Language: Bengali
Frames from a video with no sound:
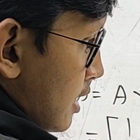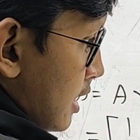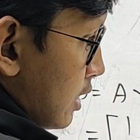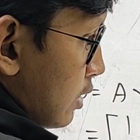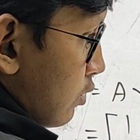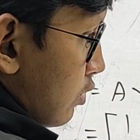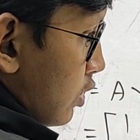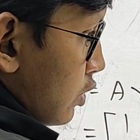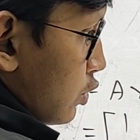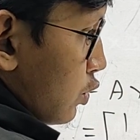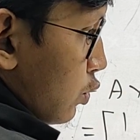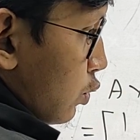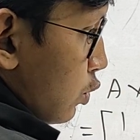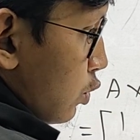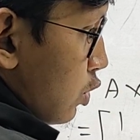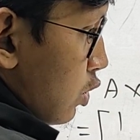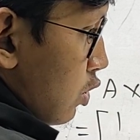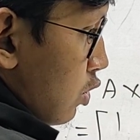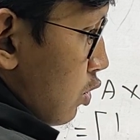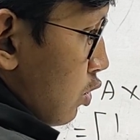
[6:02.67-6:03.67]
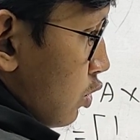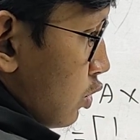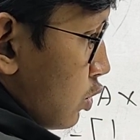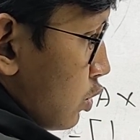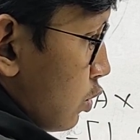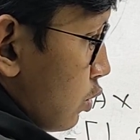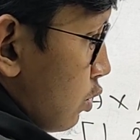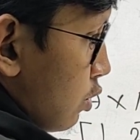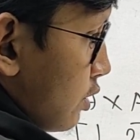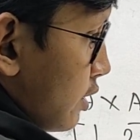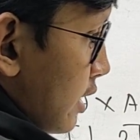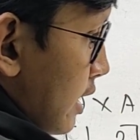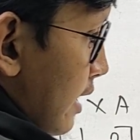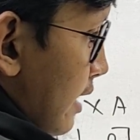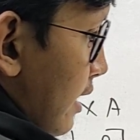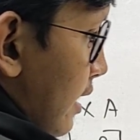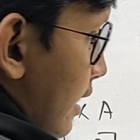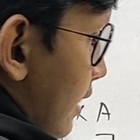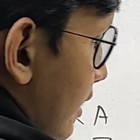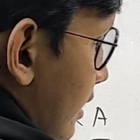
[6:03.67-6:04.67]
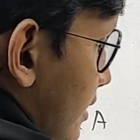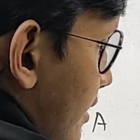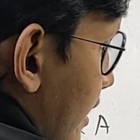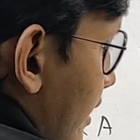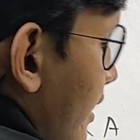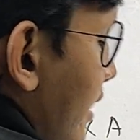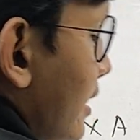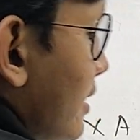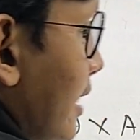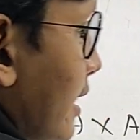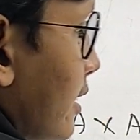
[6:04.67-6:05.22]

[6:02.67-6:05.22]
সাত গুণে চোদ্দ চোদ্দ চার হাতে আছে ঠিক